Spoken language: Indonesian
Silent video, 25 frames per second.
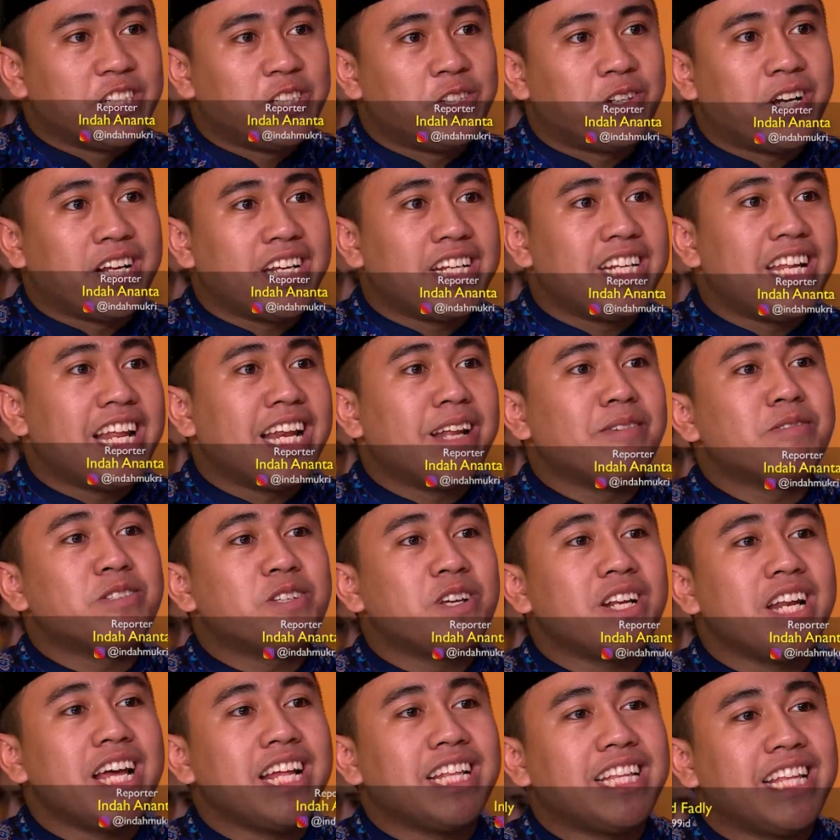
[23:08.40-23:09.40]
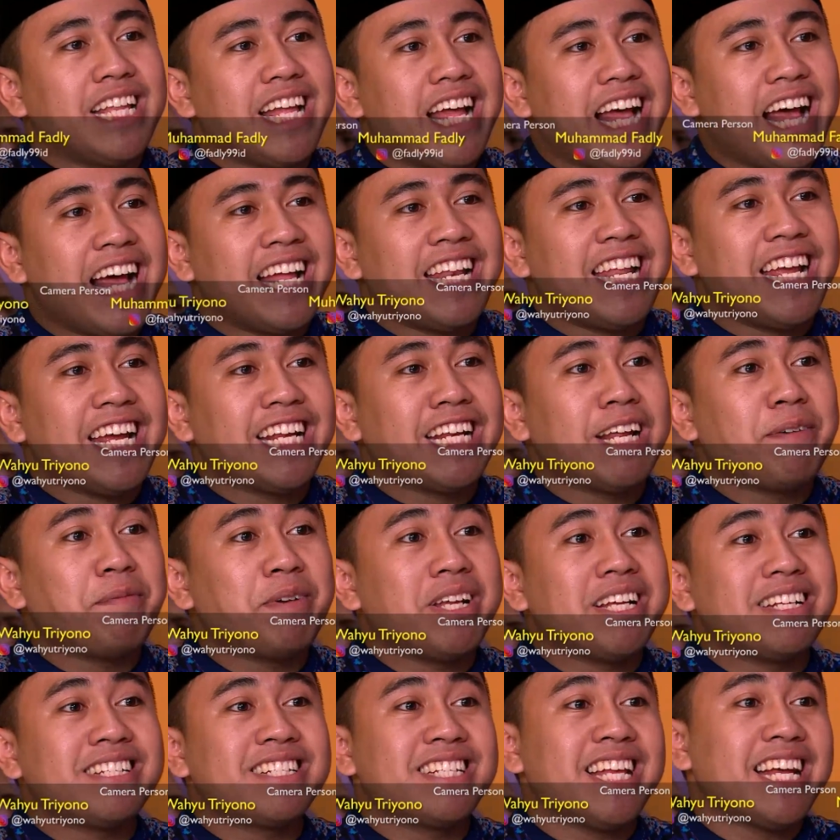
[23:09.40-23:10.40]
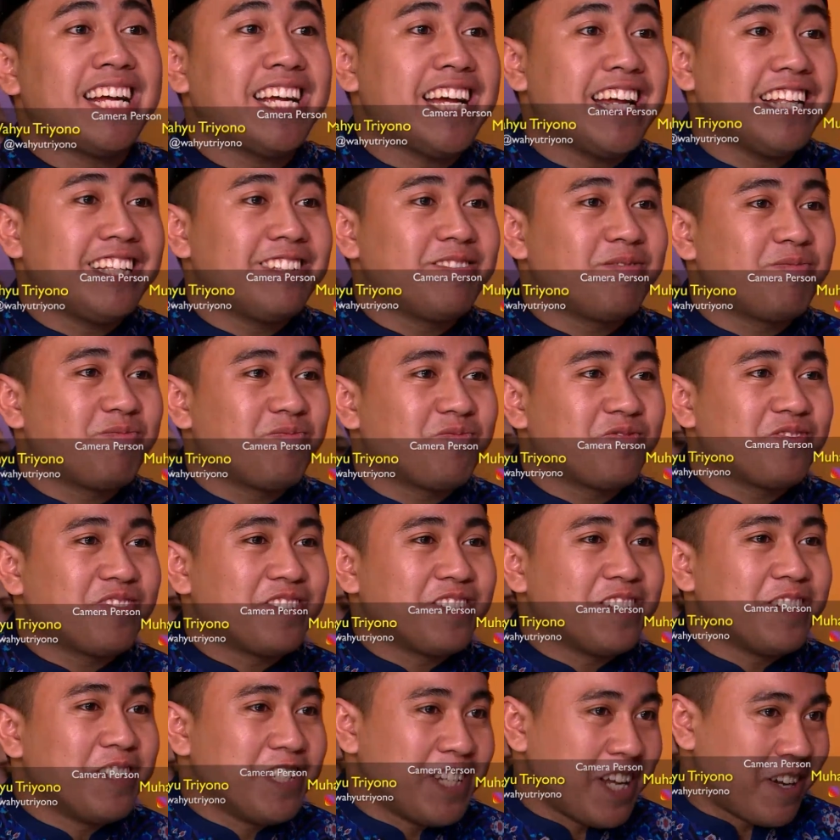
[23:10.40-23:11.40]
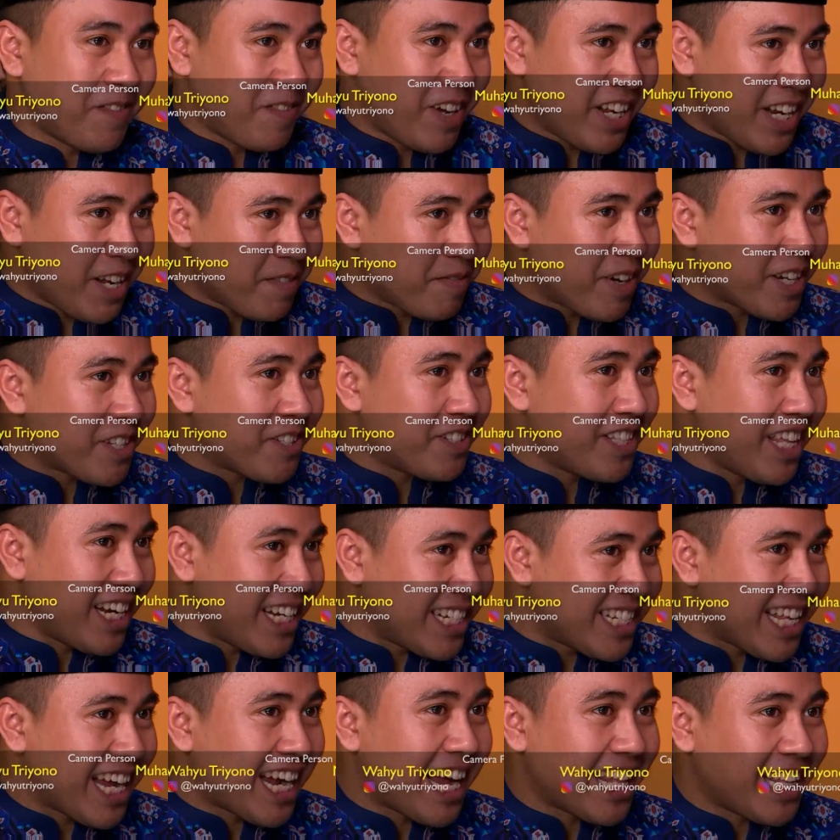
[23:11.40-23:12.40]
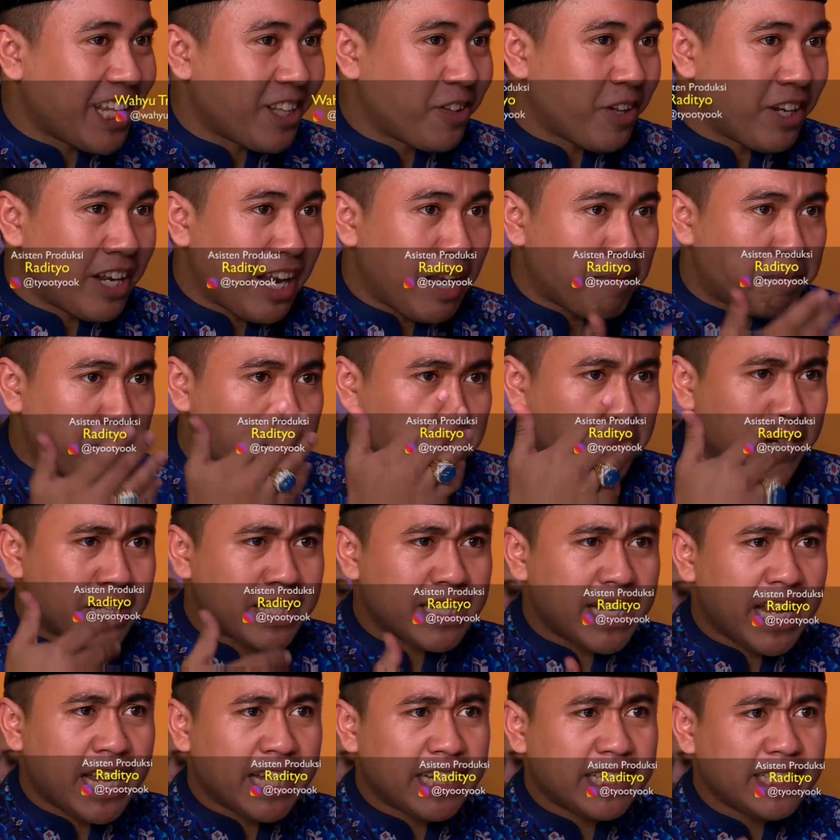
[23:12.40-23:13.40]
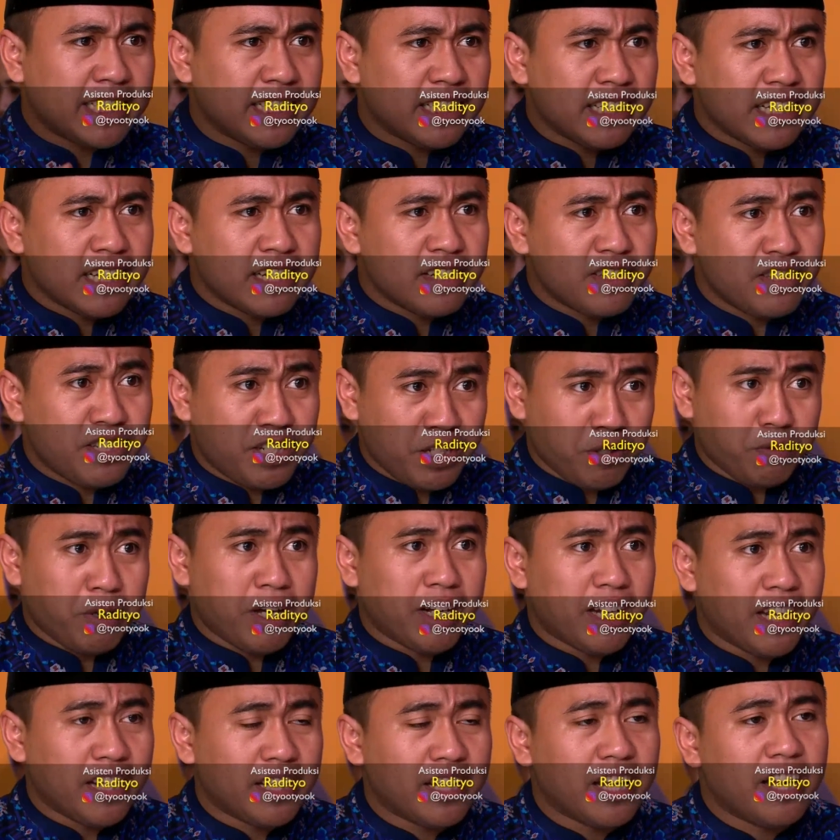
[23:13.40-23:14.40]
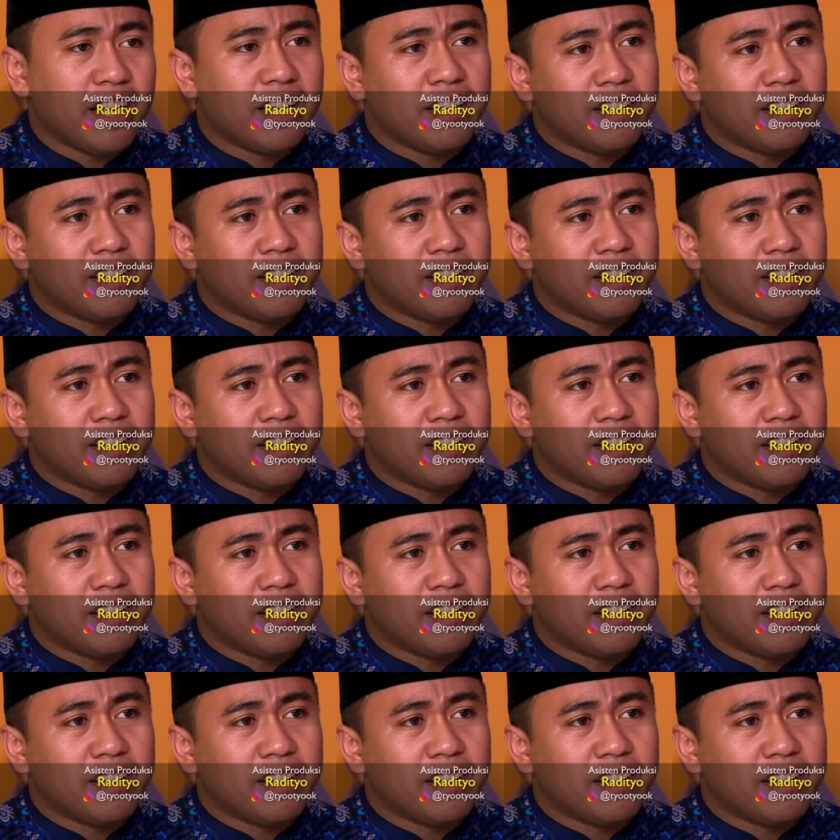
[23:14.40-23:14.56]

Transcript: Juga di dalam sholat ada yang namanya zakat. Yang mana maksud dari zakat itu adalah pembersihan jiwa kita.